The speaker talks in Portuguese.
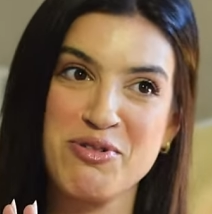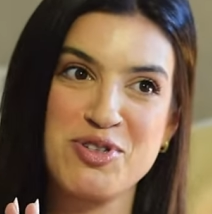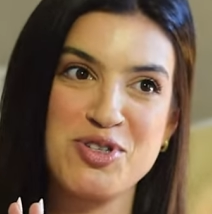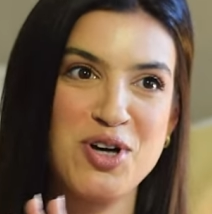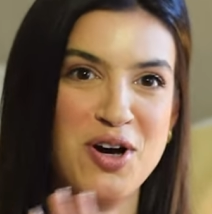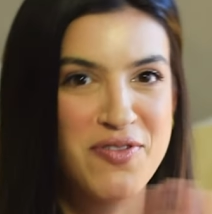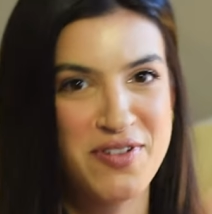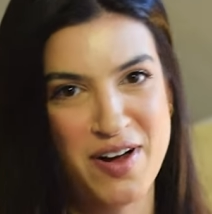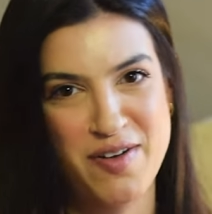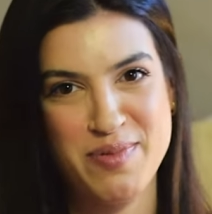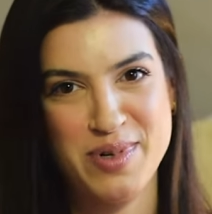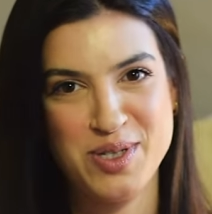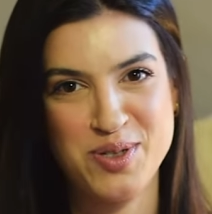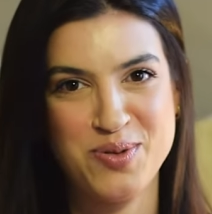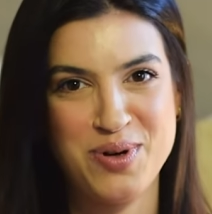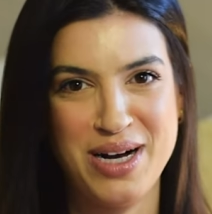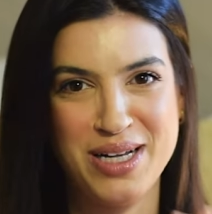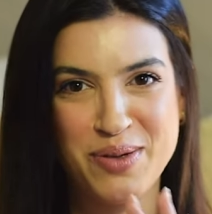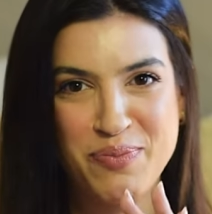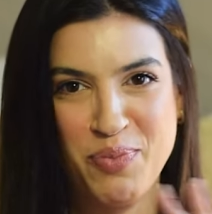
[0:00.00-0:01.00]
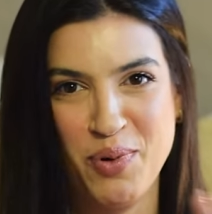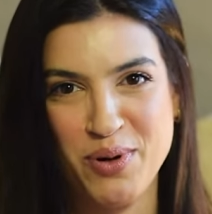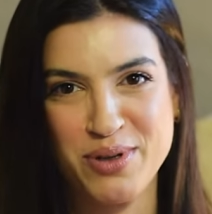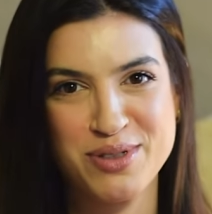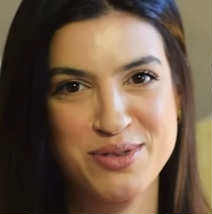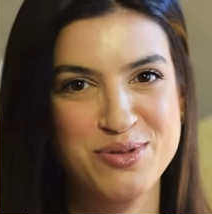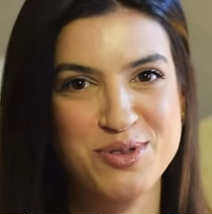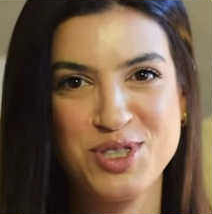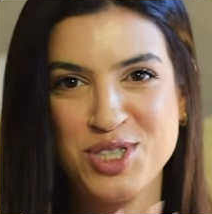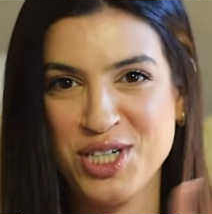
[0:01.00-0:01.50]
só ficava menstruada, ponto,
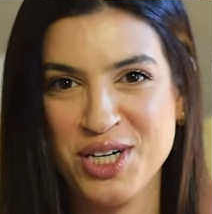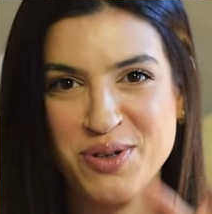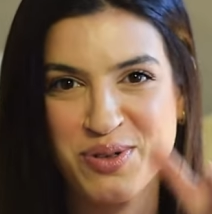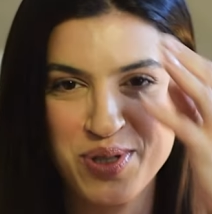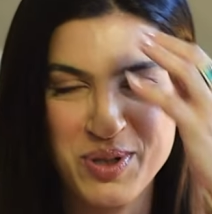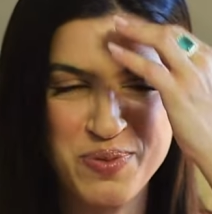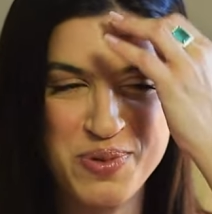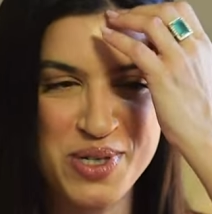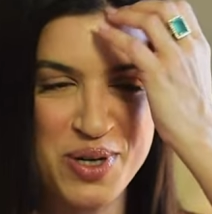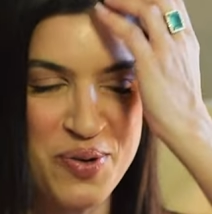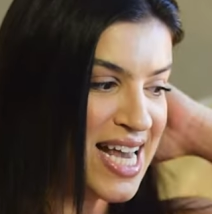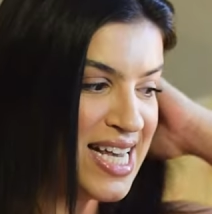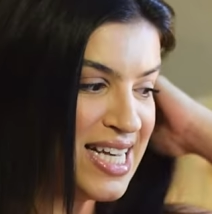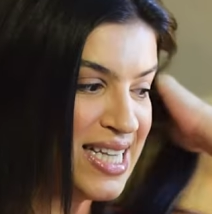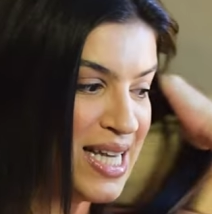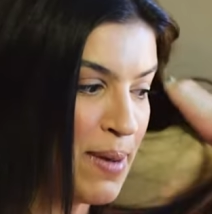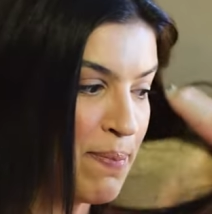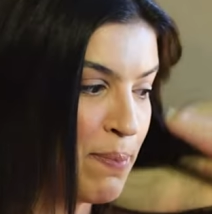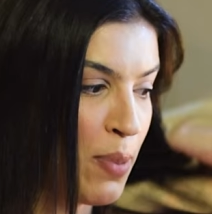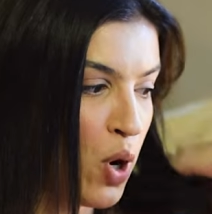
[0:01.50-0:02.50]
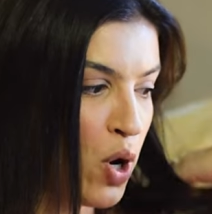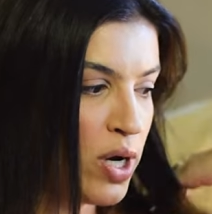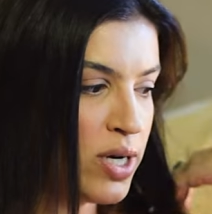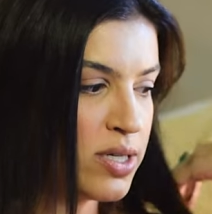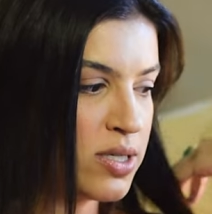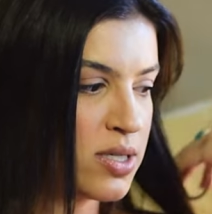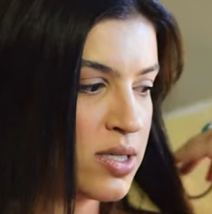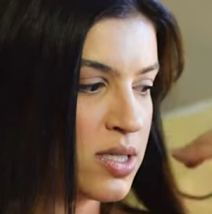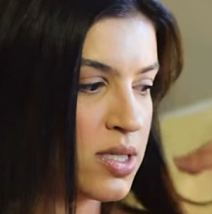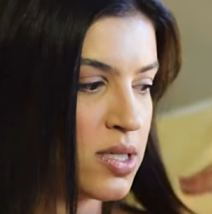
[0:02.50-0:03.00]
não tinha outra opção. E
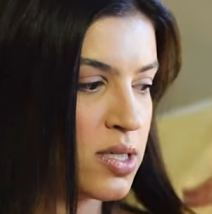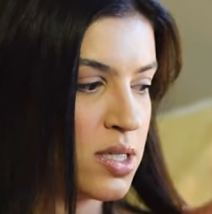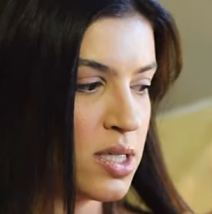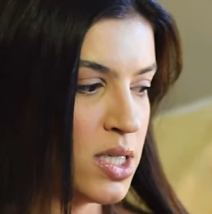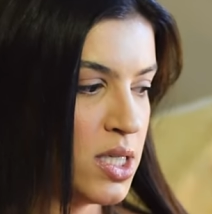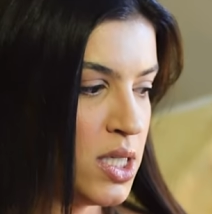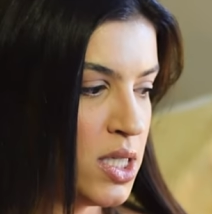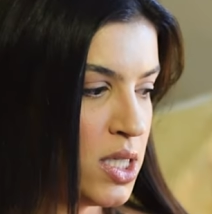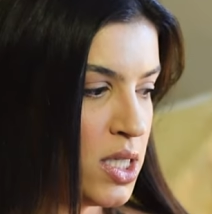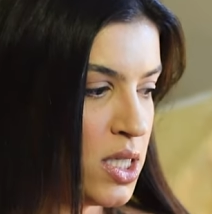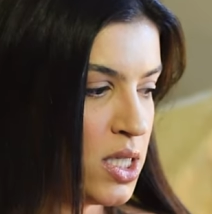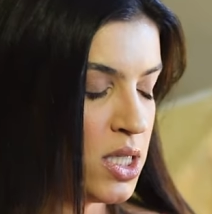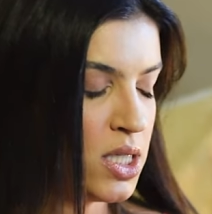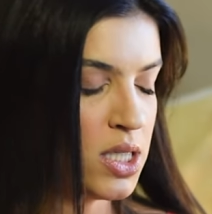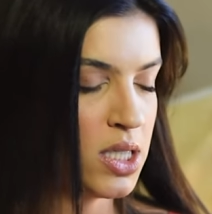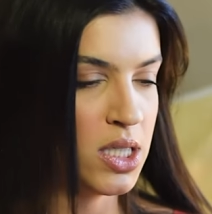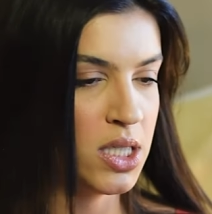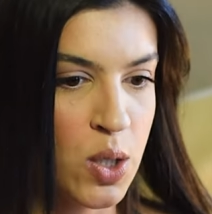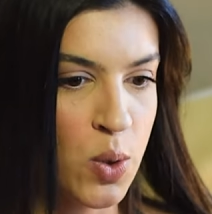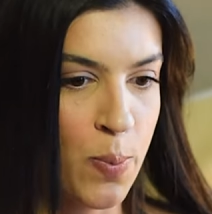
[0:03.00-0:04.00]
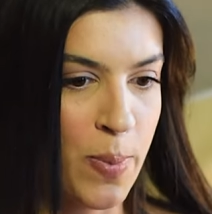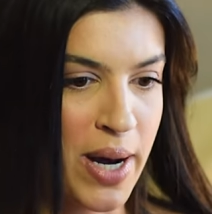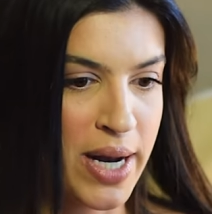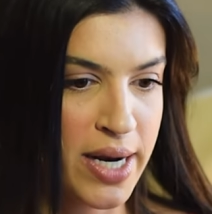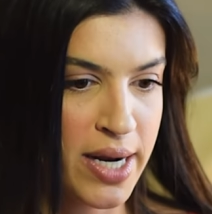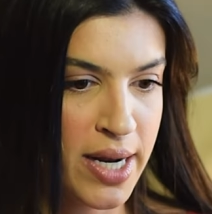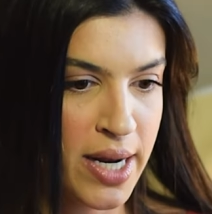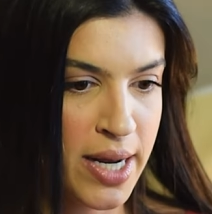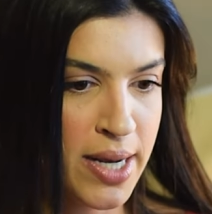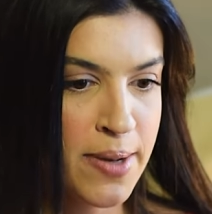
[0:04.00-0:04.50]
depois que eu
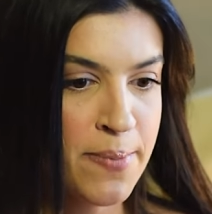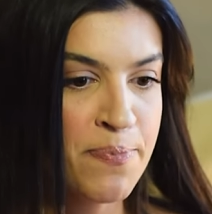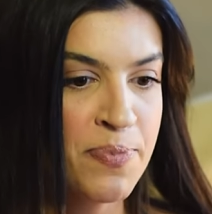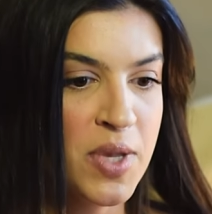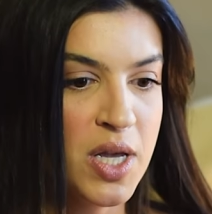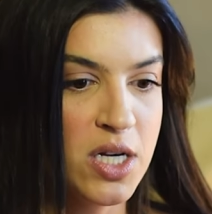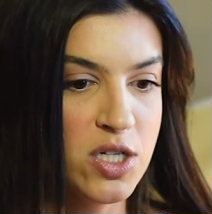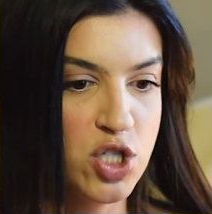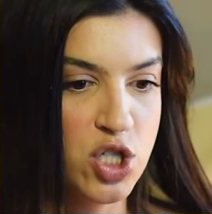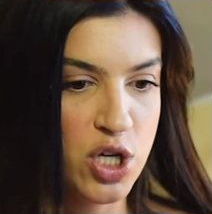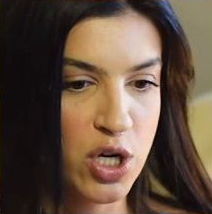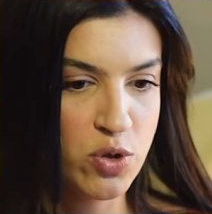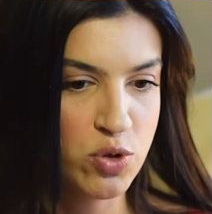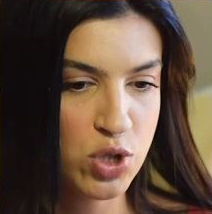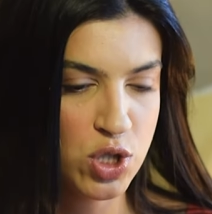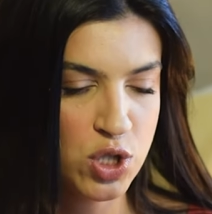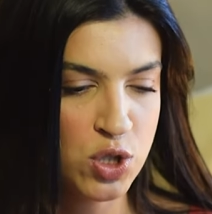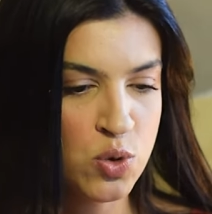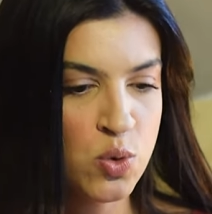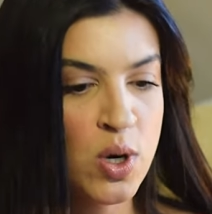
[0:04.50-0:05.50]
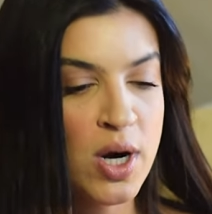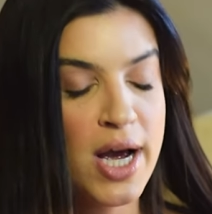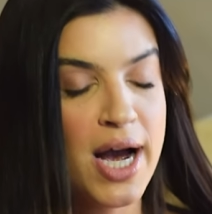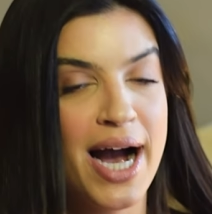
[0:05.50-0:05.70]
parei e tirei o DIU.